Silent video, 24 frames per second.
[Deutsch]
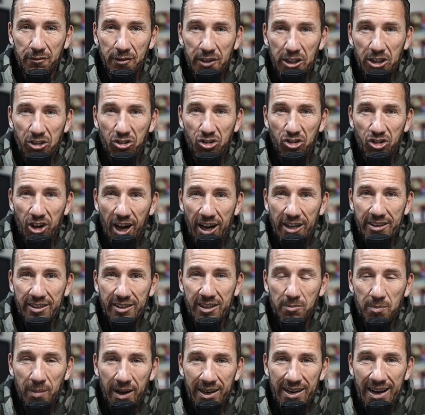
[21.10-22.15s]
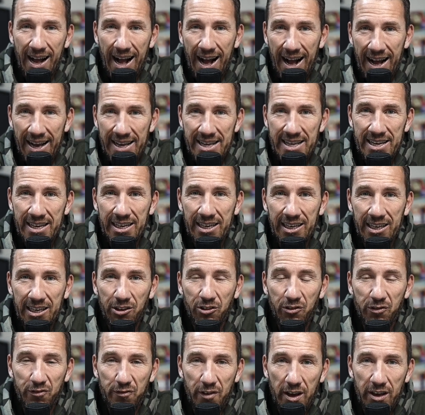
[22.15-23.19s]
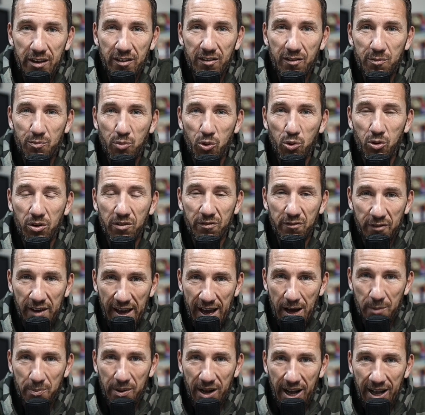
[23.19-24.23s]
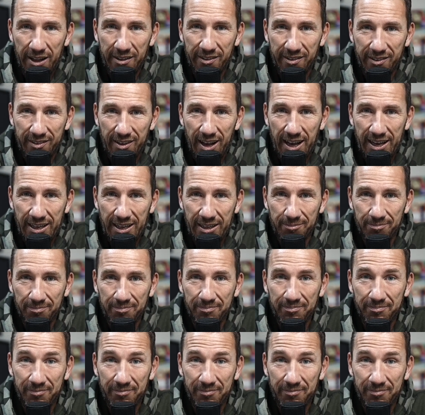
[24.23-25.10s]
wie schaltet man eigentlich Facebook-Werbeanzeigen?